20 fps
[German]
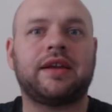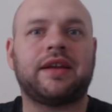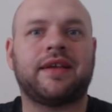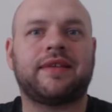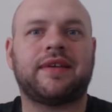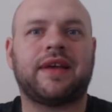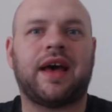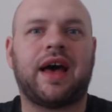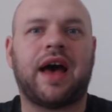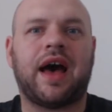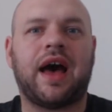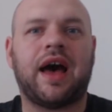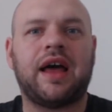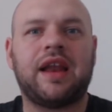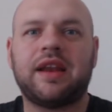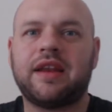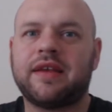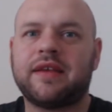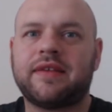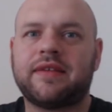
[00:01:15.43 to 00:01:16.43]
dass
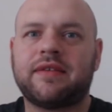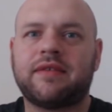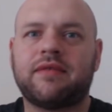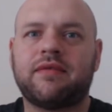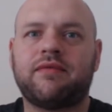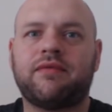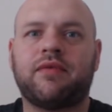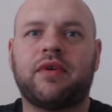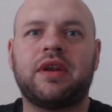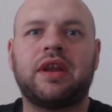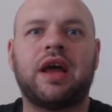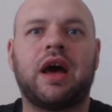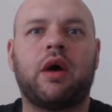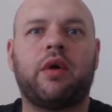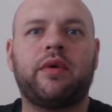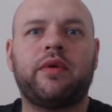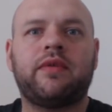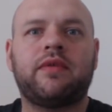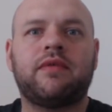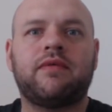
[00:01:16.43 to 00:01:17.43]
alles von der
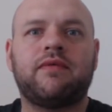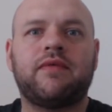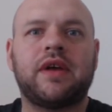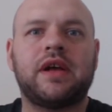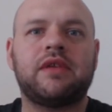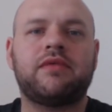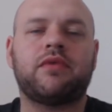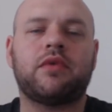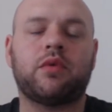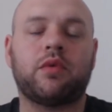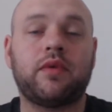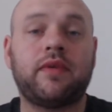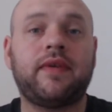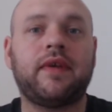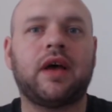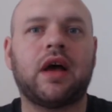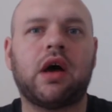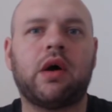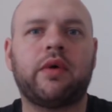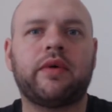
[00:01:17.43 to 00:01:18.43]
Außenwelt, von
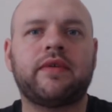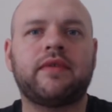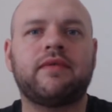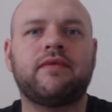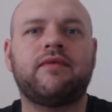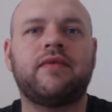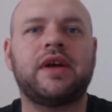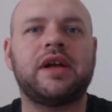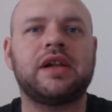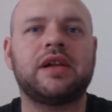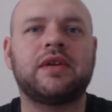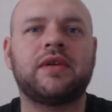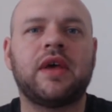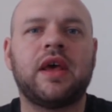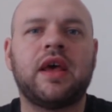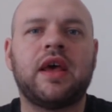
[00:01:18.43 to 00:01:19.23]
unserer Außenwelt